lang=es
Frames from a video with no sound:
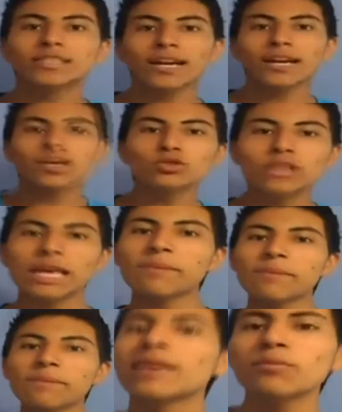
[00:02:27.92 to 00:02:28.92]
Les traigo un
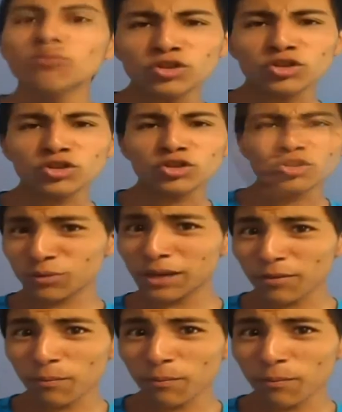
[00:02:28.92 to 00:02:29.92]
tema que muchos me
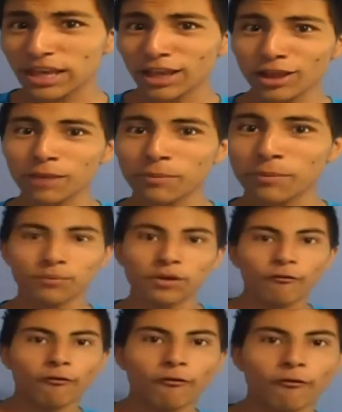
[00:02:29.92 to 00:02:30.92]
estuvieron pidiendo y por
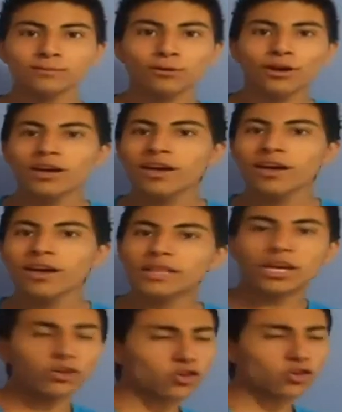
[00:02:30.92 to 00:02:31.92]
mi Facebook
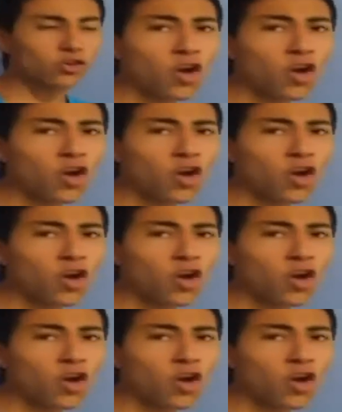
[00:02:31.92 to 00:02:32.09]
me dijeron,